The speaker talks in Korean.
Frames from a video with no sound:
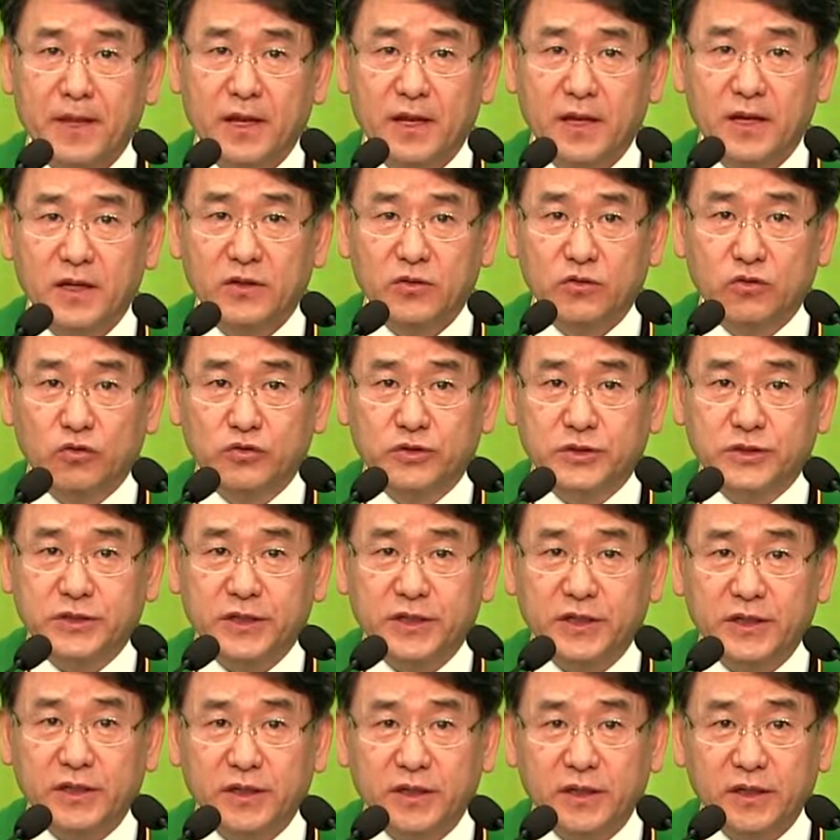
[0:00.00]

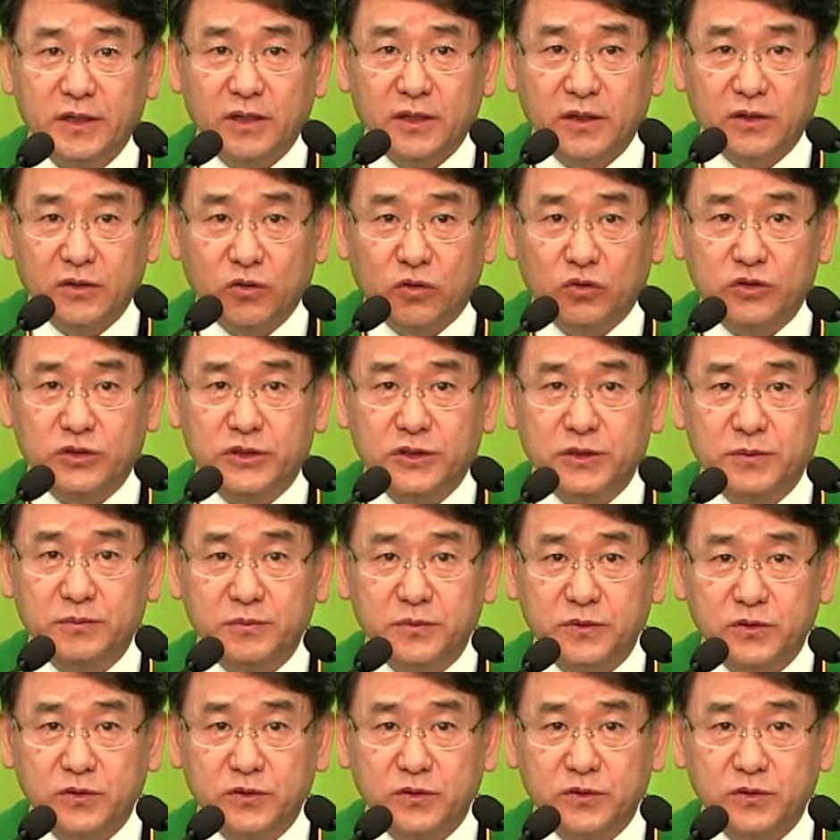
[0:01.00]
육체의 욕심,